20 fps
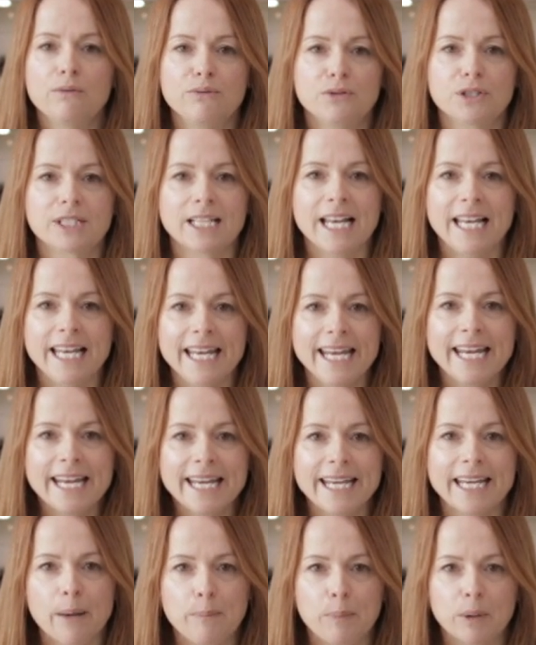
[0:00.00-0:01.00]
vous allez
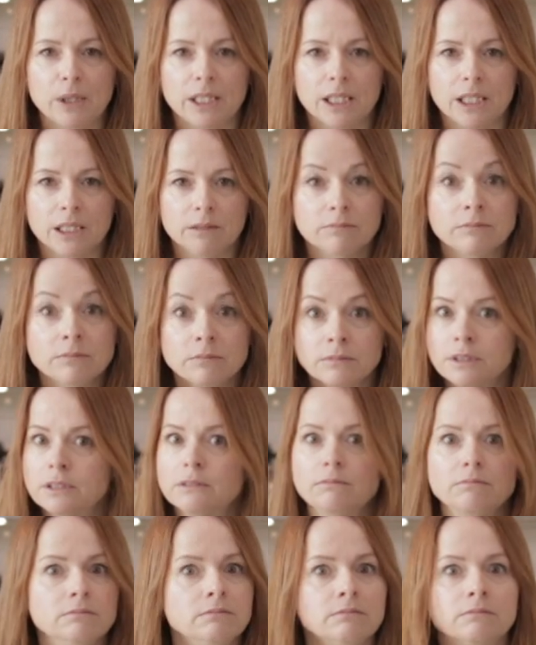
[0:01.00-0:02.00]
capoter.
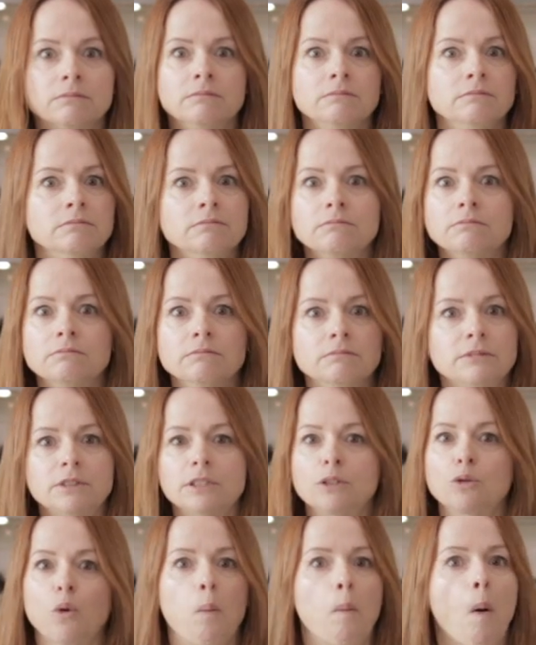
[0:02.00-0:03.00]
Hmm,
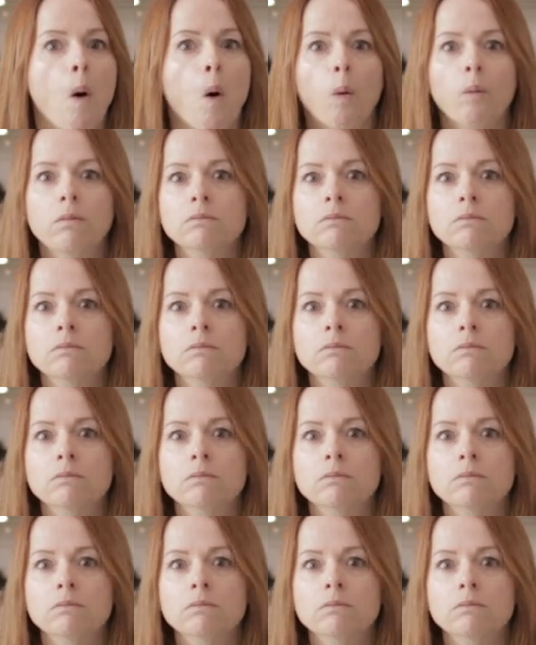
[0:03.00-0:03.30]
c'est trop bon.